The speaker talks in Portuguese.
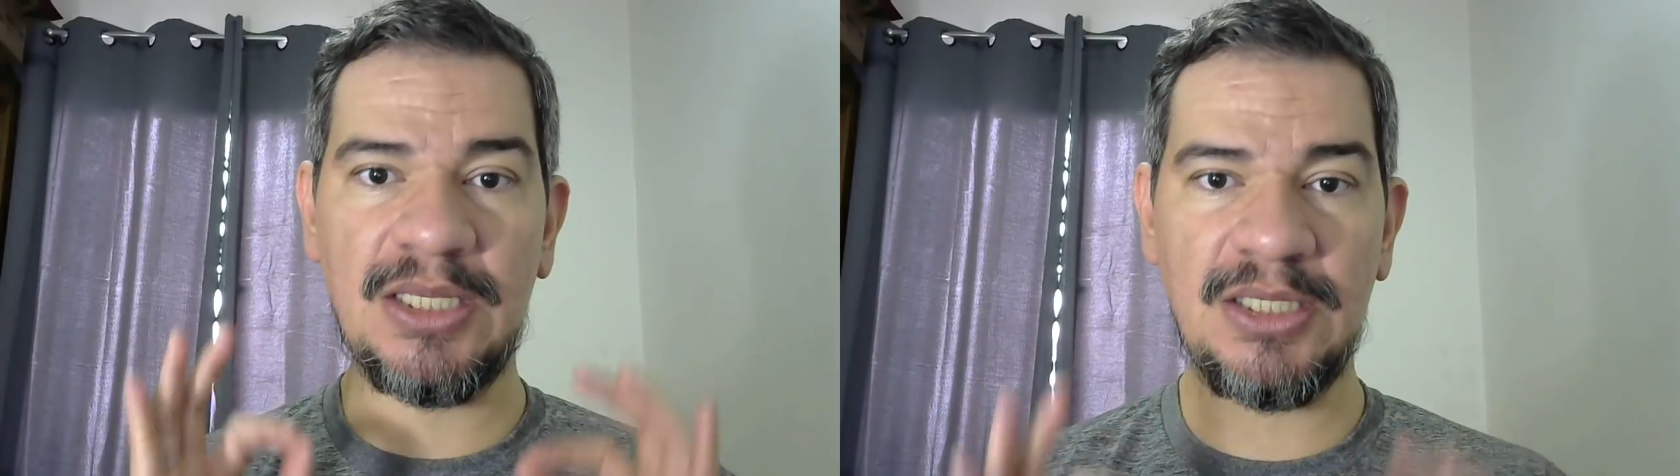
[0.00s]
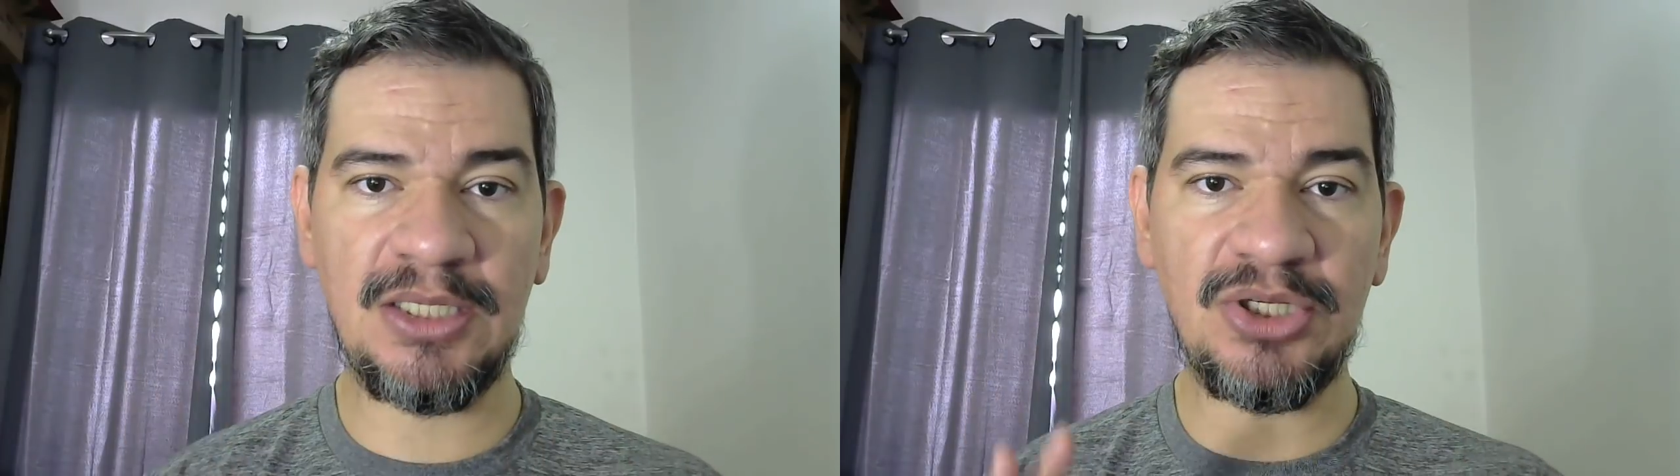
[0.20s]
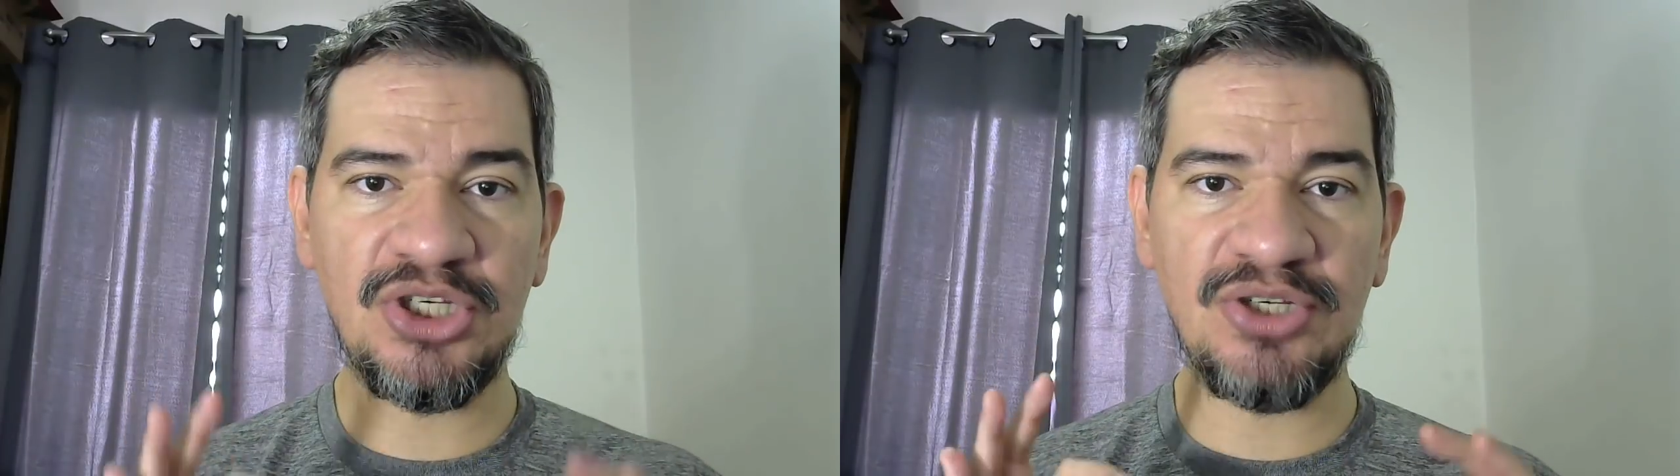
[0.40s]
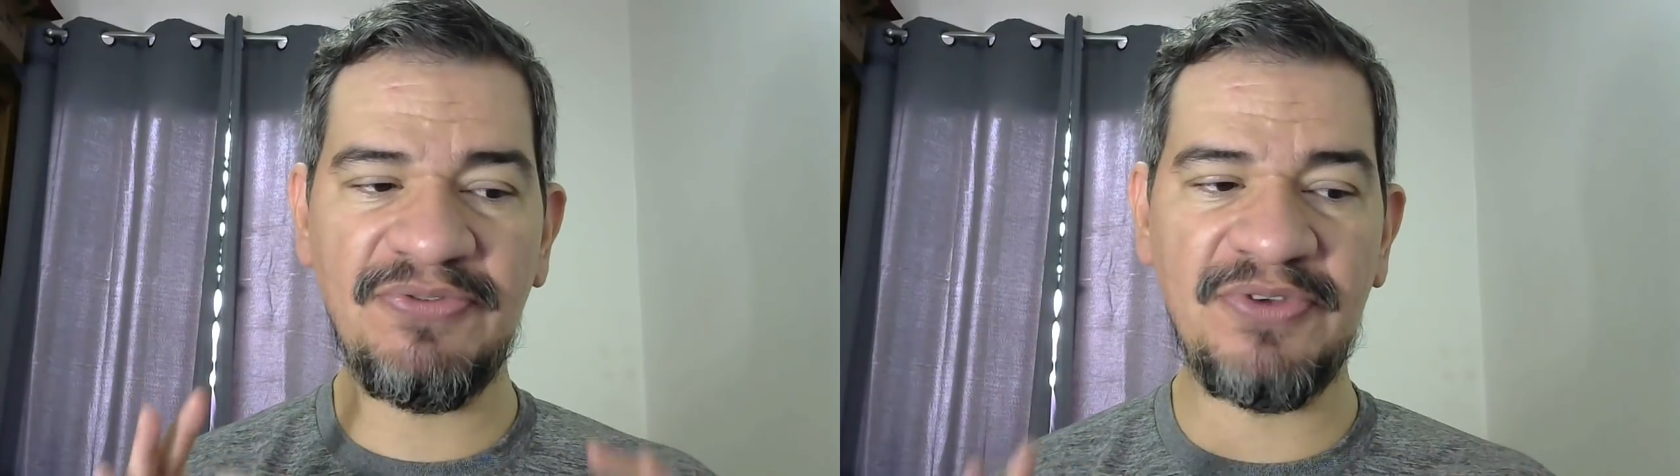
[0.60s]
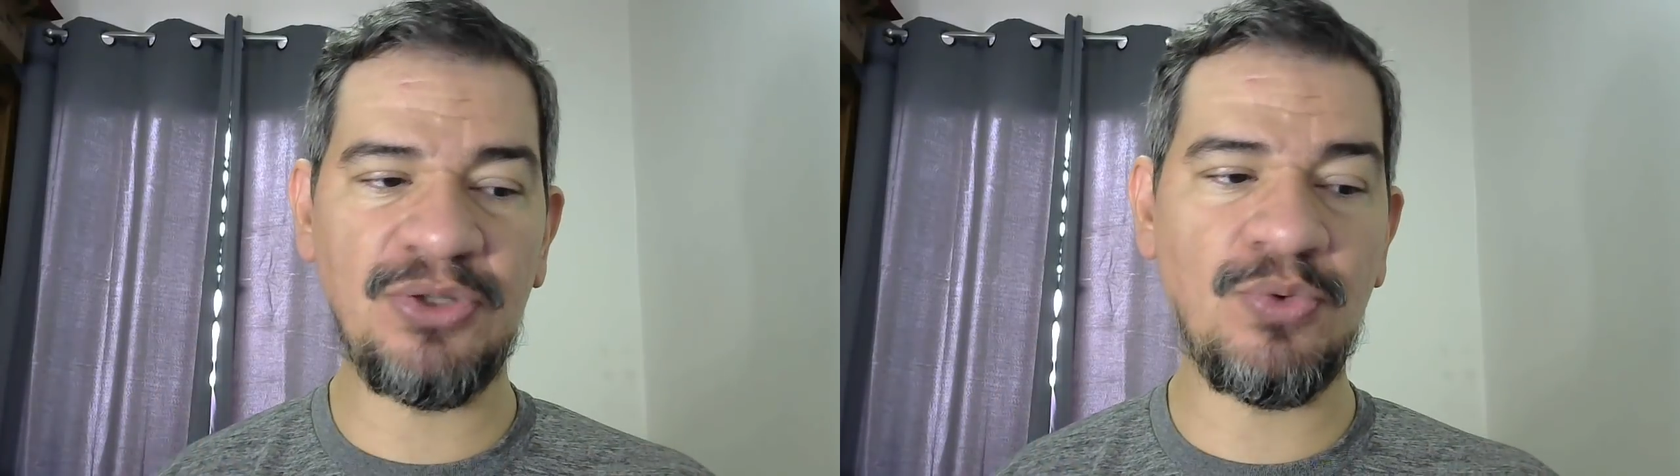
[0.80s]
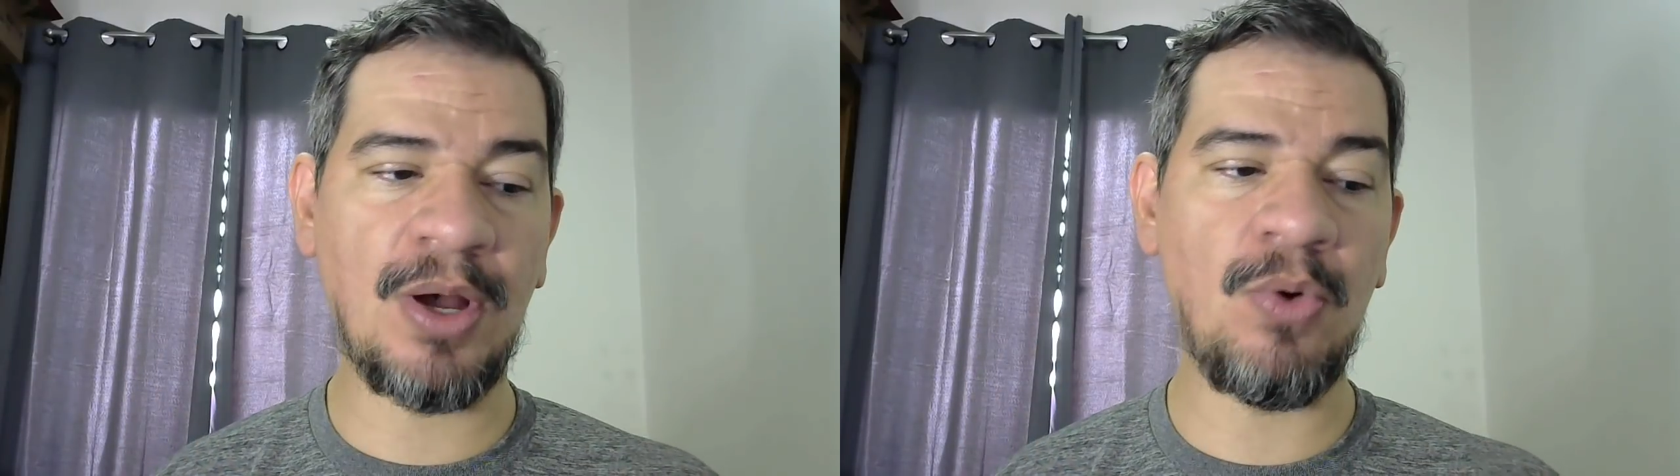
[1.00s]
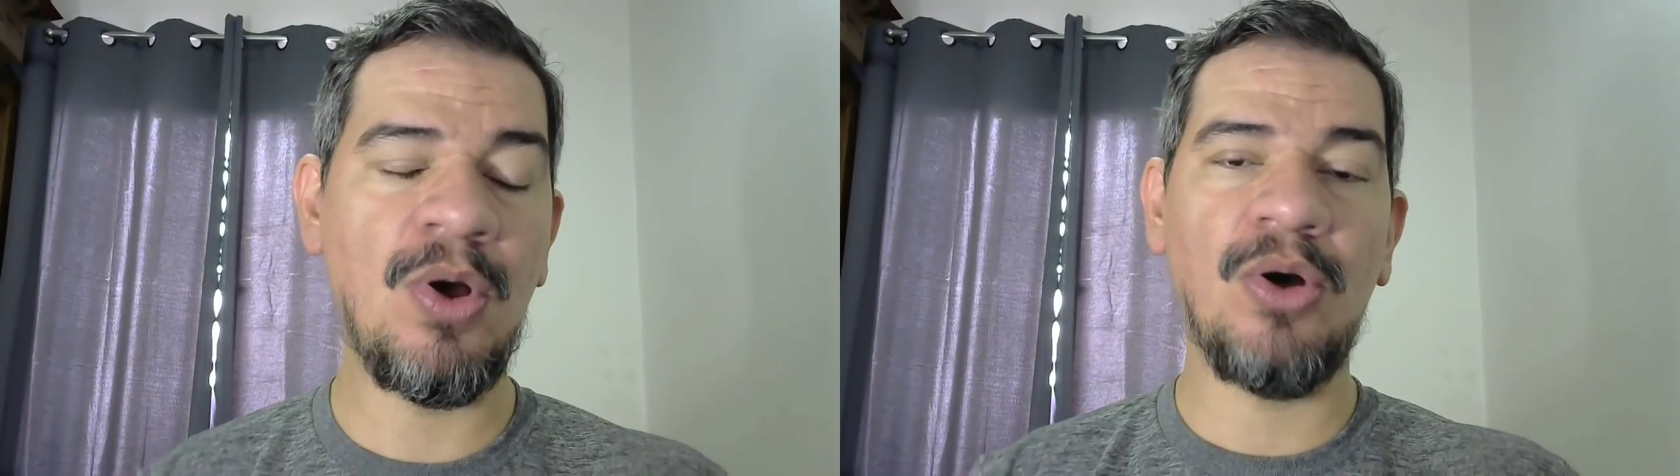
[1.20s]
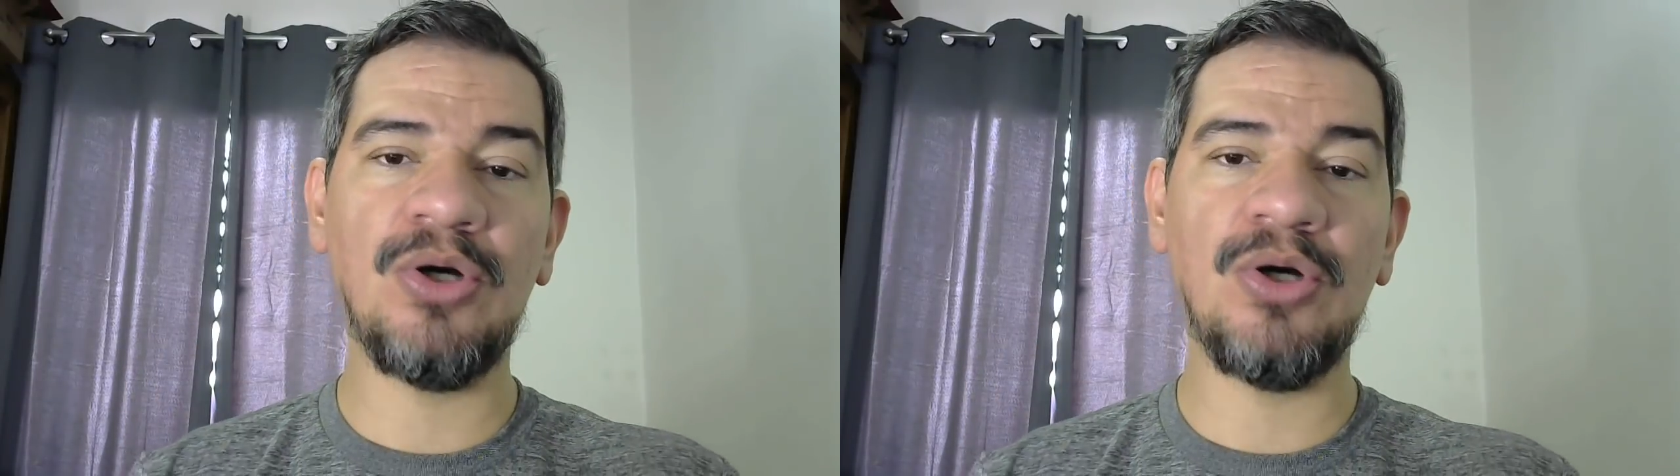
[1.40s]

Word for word: individual,